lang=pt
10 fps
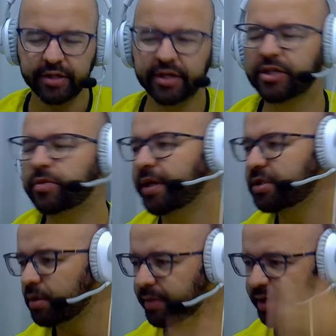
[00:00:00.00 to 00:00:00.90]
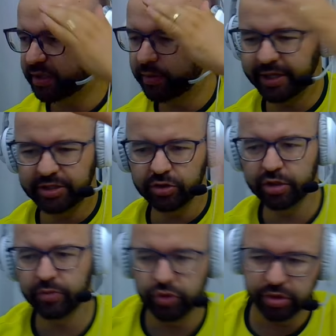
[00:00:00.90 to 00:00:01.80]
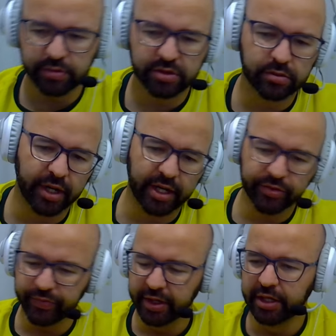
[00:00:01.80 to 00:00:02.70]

Grande Betinho, abração Betinho, tamo junto e misturado.